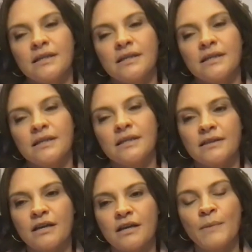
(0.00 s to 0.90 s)

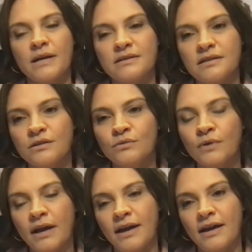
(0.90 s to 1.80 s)
representasse o
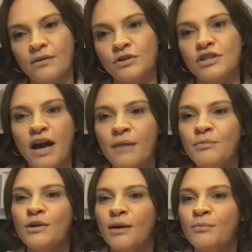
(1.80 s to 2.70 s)
Brasil, é, o charme
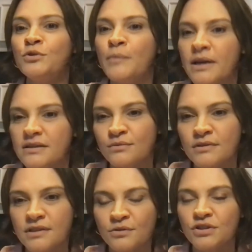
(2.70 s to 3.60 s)
e o glamour do Brasil
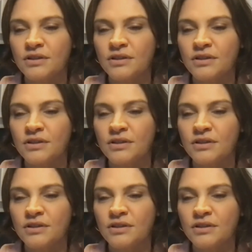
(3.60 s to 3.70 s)
dos anos